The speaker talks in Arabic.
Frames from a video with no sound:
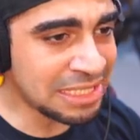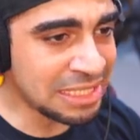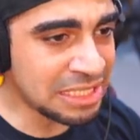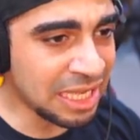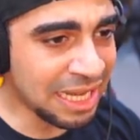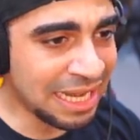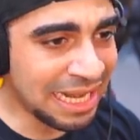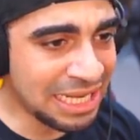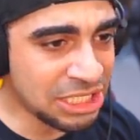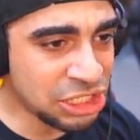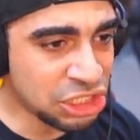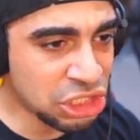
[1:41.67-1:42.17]

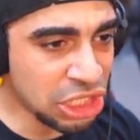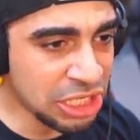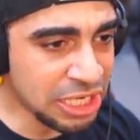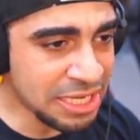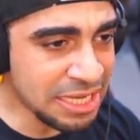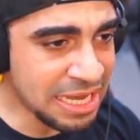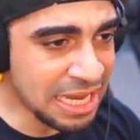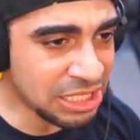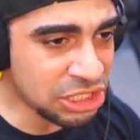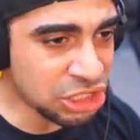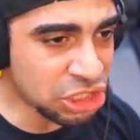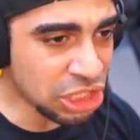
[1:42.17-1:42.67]
سرعه
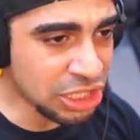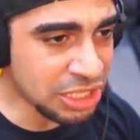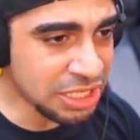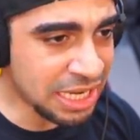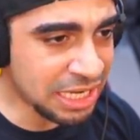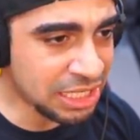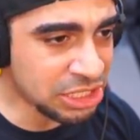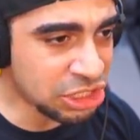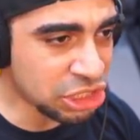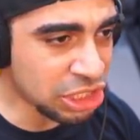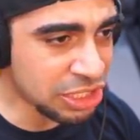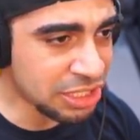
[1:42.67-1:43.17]
جدا
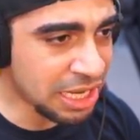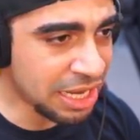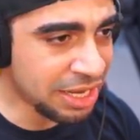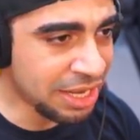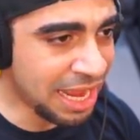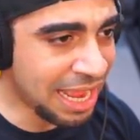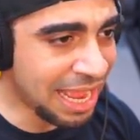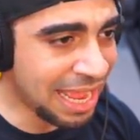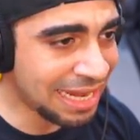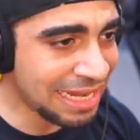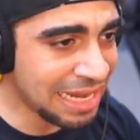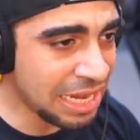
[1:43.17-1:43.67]
جدا جدا
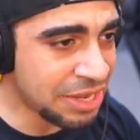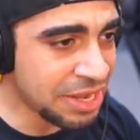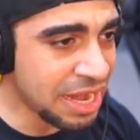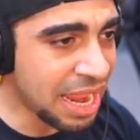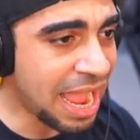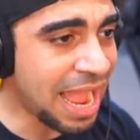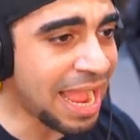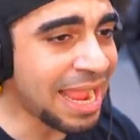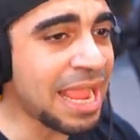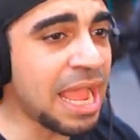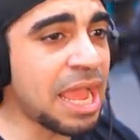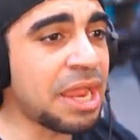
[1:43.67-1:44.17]
عاليه
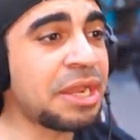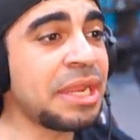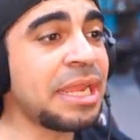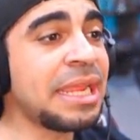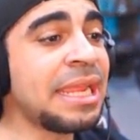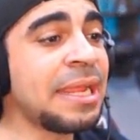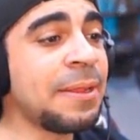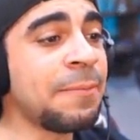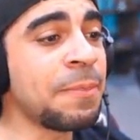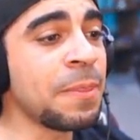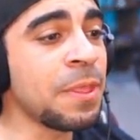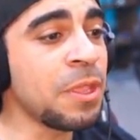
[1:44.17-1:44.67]
النهايه
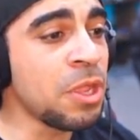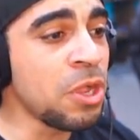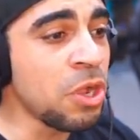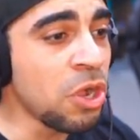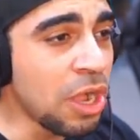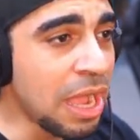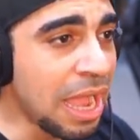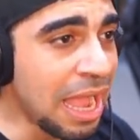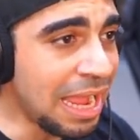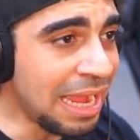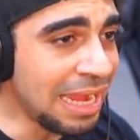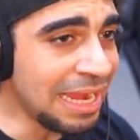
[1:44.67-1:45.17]
هني
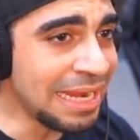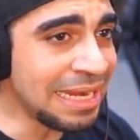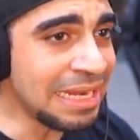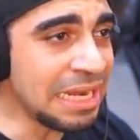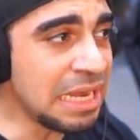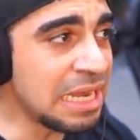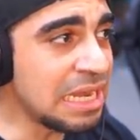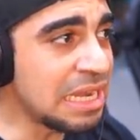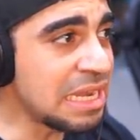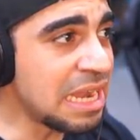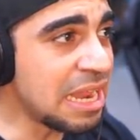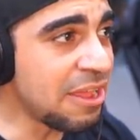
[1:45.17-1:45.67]
الحين
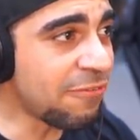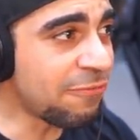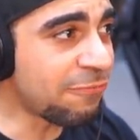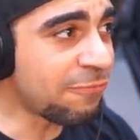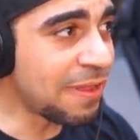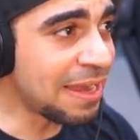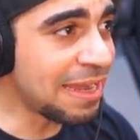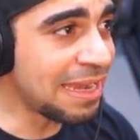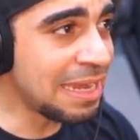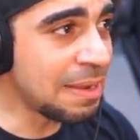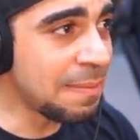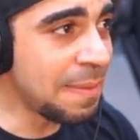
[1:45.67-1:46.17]

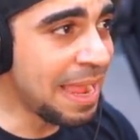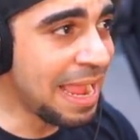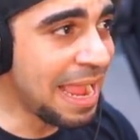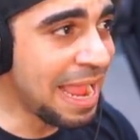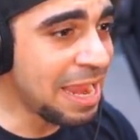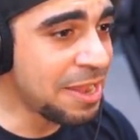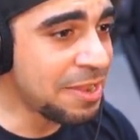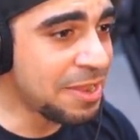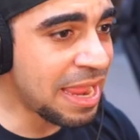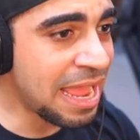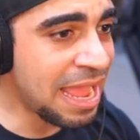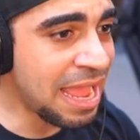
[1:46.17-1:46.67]
اللفه اللي
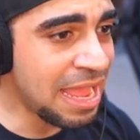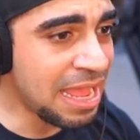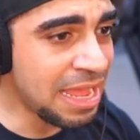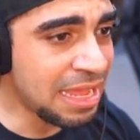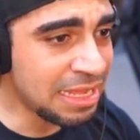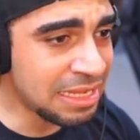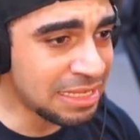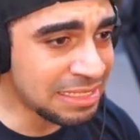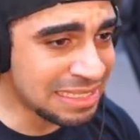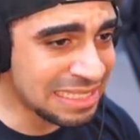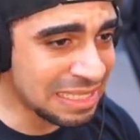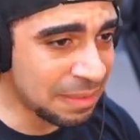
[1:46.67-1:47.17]
بعدها
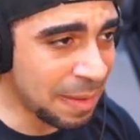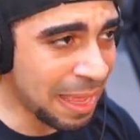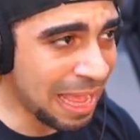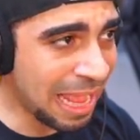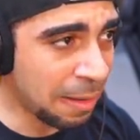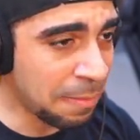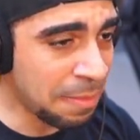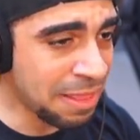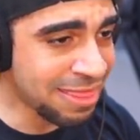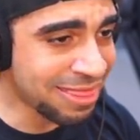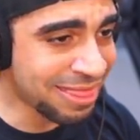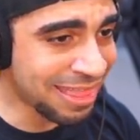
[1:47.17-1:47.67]

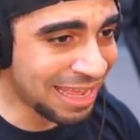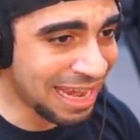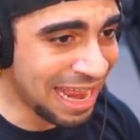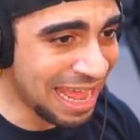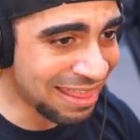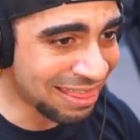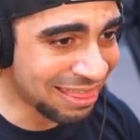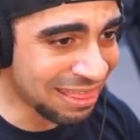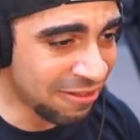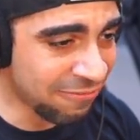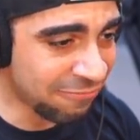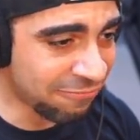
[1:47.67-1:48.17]
السباق من
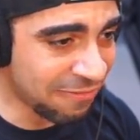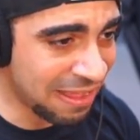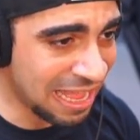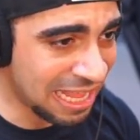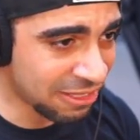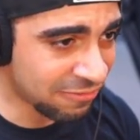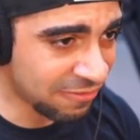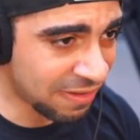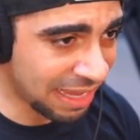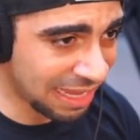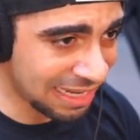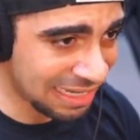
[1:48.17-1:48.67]
ثلاث
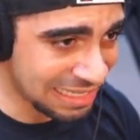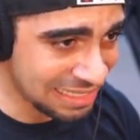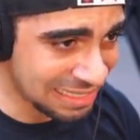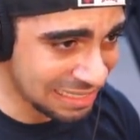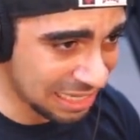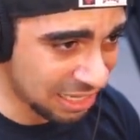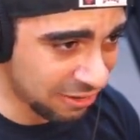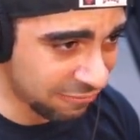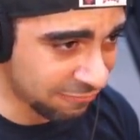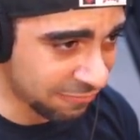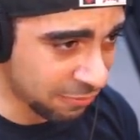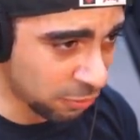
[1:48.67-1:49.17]
لفات
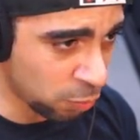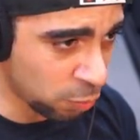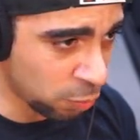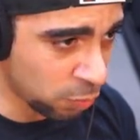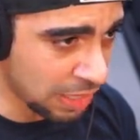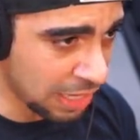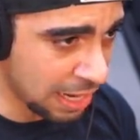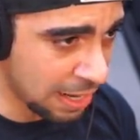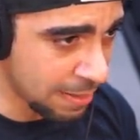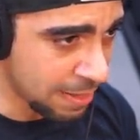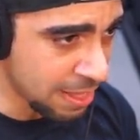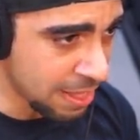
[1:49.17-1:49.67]
فخلصنا لفه
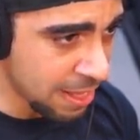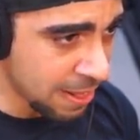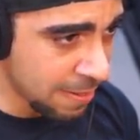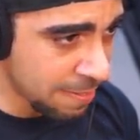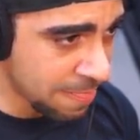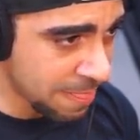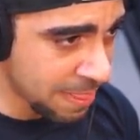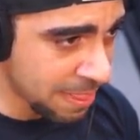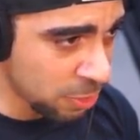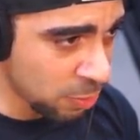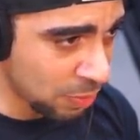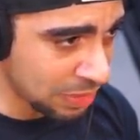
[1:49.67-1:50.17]
اولى
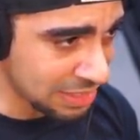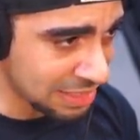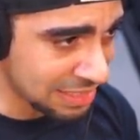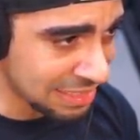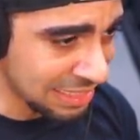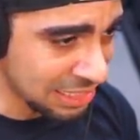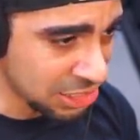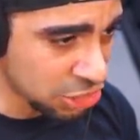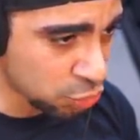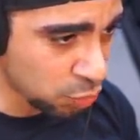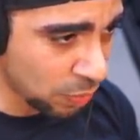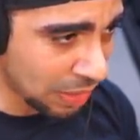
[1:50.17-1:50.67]

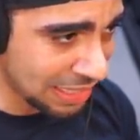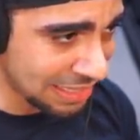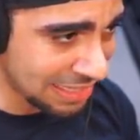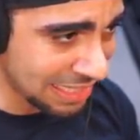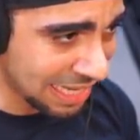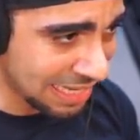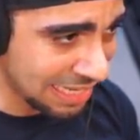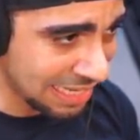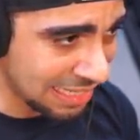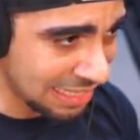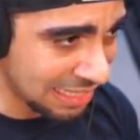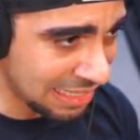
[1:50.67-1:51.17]
نوسع شوي
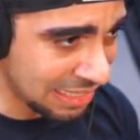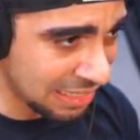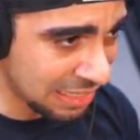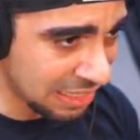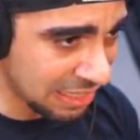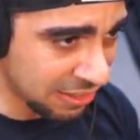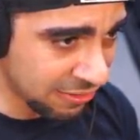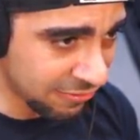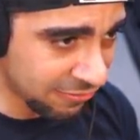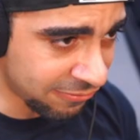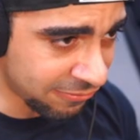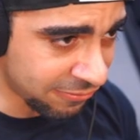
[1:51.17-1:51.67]
تالي
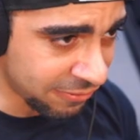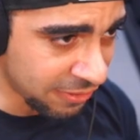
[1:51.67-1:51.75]
نلف